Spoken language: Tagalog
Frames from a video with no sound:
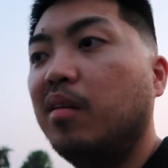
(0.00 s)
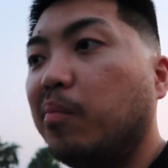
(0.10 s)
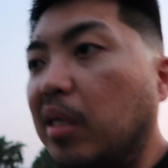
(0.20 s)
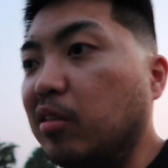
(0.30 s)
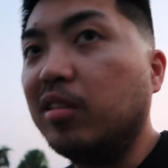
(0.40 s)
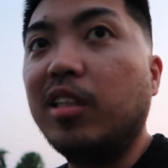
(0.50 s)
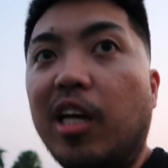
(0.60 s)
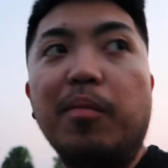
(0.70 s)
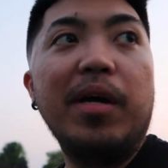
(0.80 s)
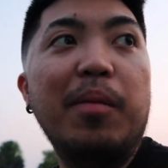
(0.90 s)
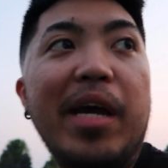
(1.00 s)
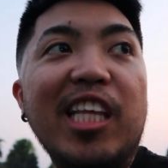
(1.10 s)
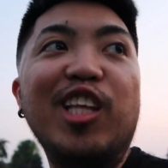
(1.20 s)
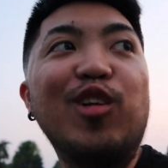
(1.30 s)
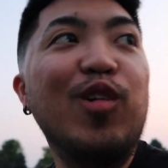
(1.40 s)
Pasok na tayo para
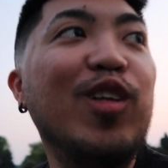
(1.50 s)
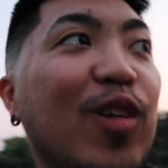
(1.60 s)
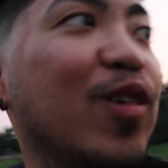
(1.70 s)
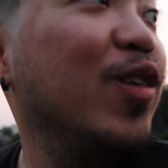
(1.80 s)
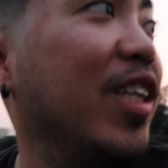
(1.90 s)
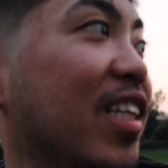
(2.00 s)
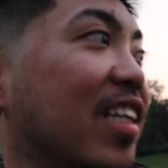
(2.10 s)
ma-edit ko na to. Uy.